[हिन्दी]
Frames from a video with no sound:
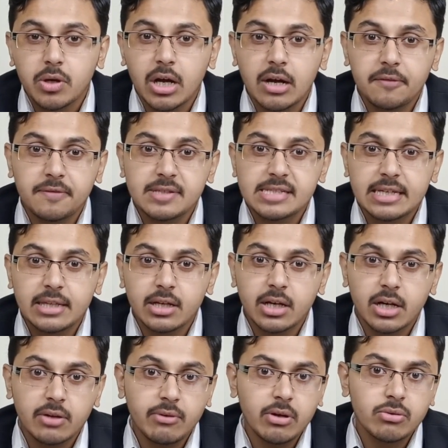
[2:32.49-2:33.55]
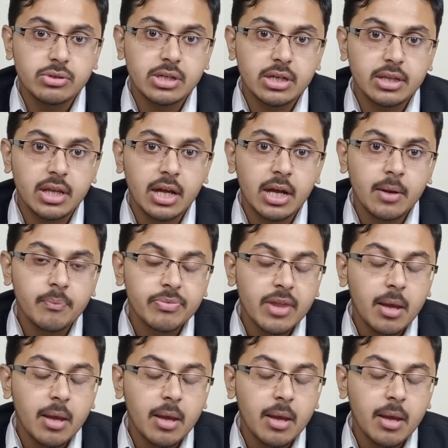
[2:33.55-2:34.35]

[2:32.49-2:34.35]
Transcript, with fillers: वो काफ़ी ज़्यादा कड़वा हो जाता है